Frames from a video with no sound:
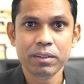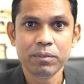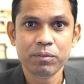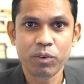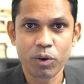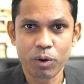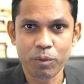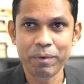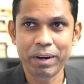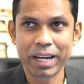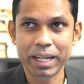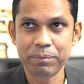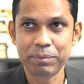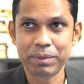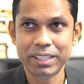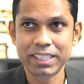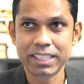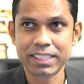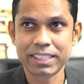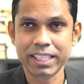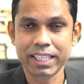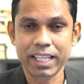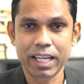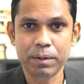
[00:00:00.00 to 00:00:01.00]
फॉर्मेट में
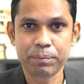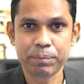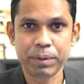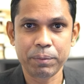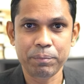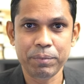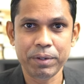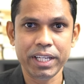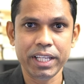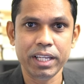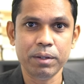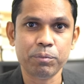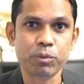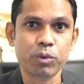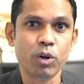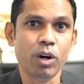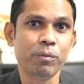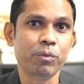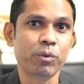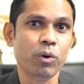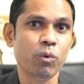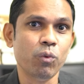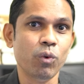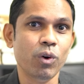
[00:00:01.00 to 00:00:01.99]
जैसे आपकी पीडीएफ को
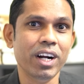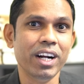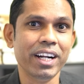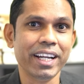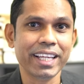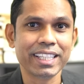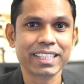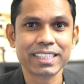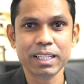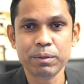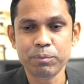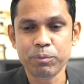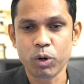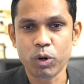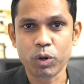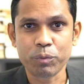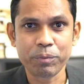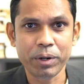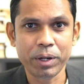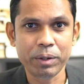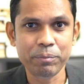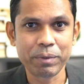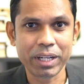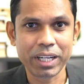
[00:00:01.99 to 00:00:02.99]
आपको वर्ड एक्सेल पावर
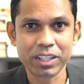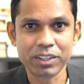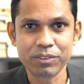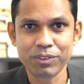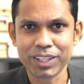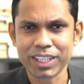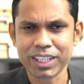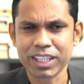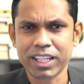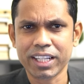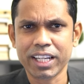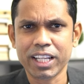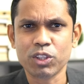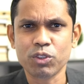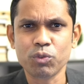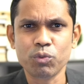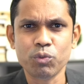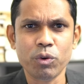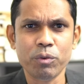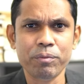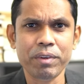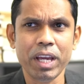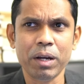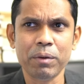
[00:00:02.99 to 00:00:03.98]
पॉइंट में कन्वर्ट करना है तो
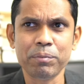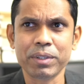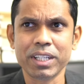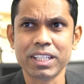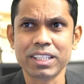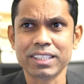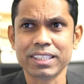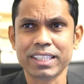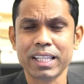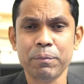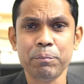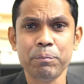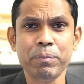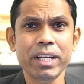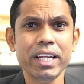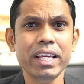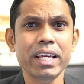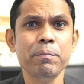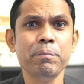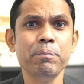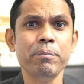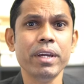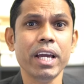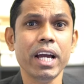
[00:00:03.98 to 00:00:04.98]
वो भी आप कर सकते हैं
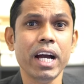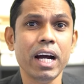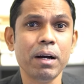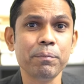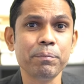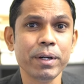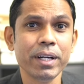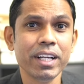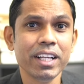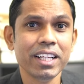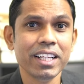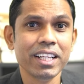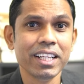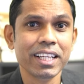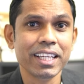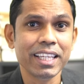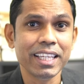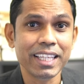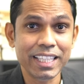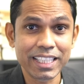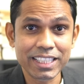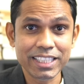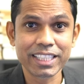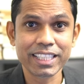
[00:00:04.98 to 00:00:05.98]
पीडीएफ में आप
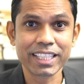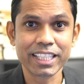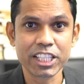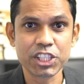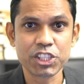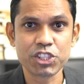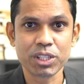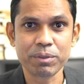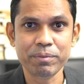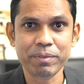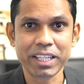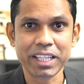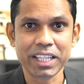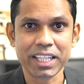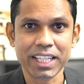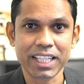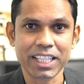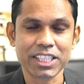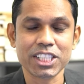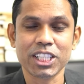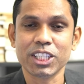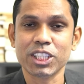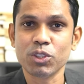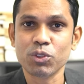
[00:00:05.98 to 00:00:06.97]
ई सिग्नेचर भी
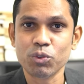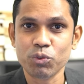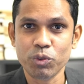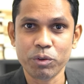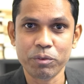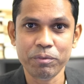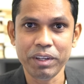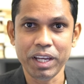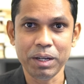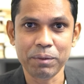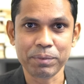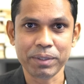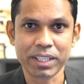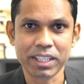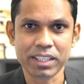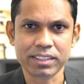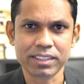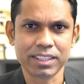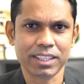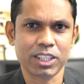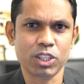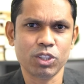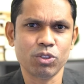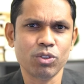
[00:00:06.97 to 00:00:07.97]
करना चाहते हो तो वो भी आप कर
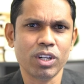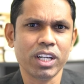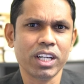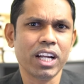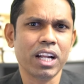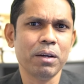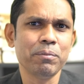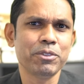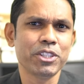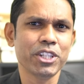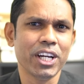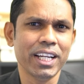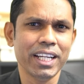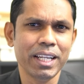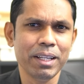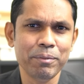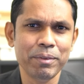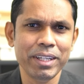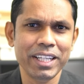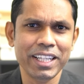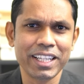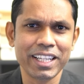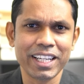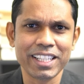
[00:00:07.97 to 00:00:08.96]
सकते हो तो अगर आप जानने
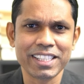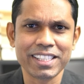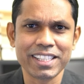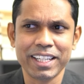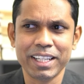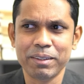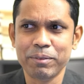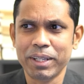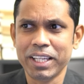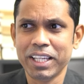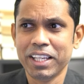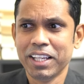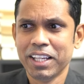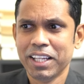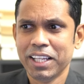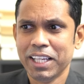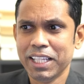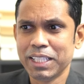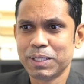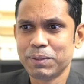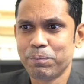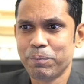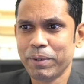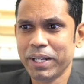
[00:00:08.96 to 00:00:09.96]
में इंटरेस्टेड है भाई
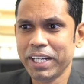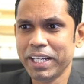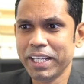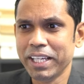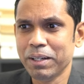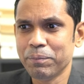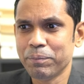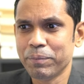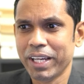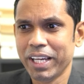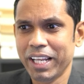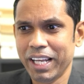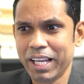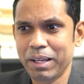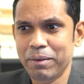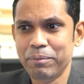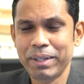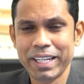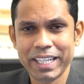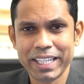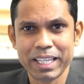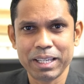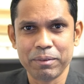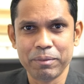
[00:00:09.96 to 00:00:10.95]
इस पीडीएफ
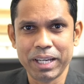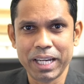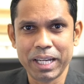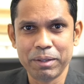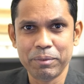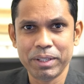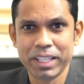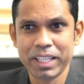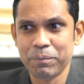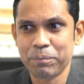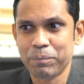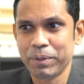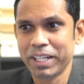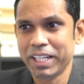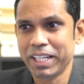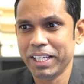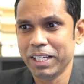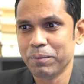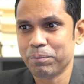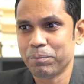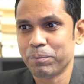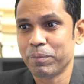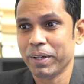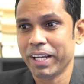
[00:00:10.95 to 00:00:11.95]
एलिमेंट के बारे में ये
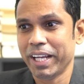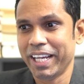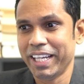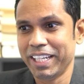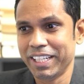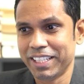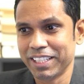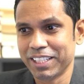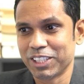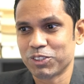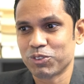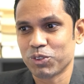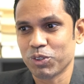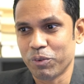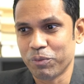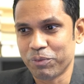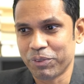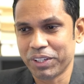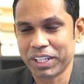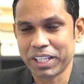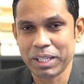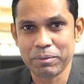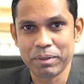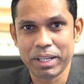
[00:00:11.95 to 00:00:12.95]
पीडीएफ एडिटर
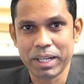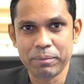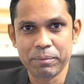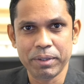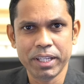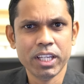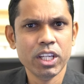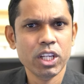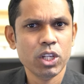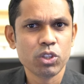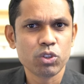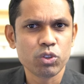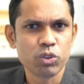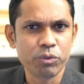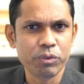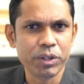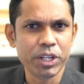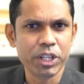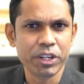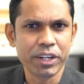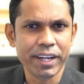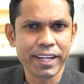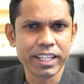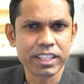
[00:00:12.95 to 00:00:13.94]
सॉफ्टवेयर के बारे में तो
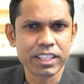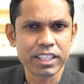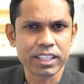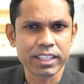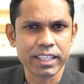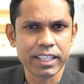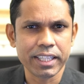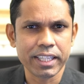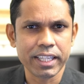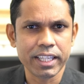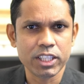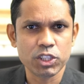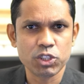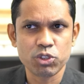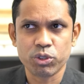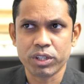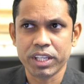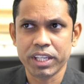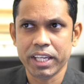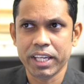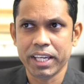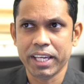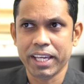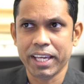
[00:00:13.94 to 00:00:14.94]
वीडियो एंड तक देखिए जो
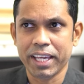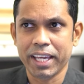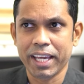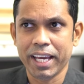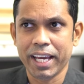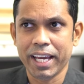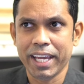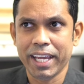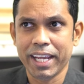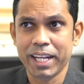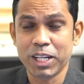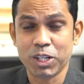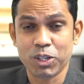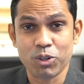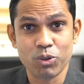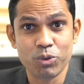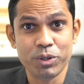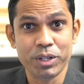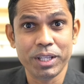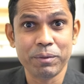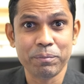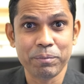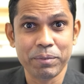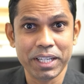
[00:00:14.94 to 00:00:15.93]
कि है ए आई
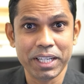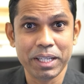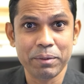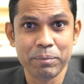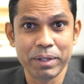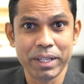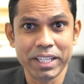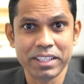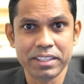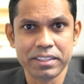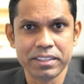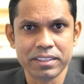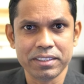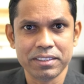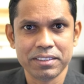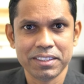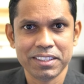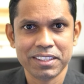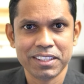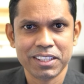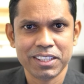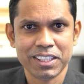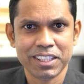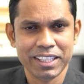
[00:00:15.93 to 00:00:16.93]
इंक्लूडिंग पीडीएफ एडिटर
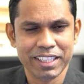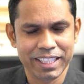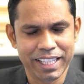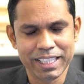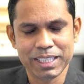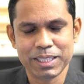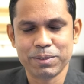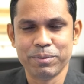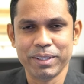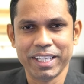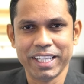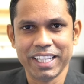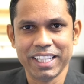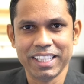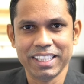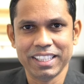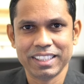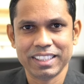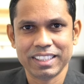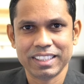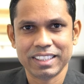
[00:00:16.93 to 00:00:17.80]
लेट्स बिगिन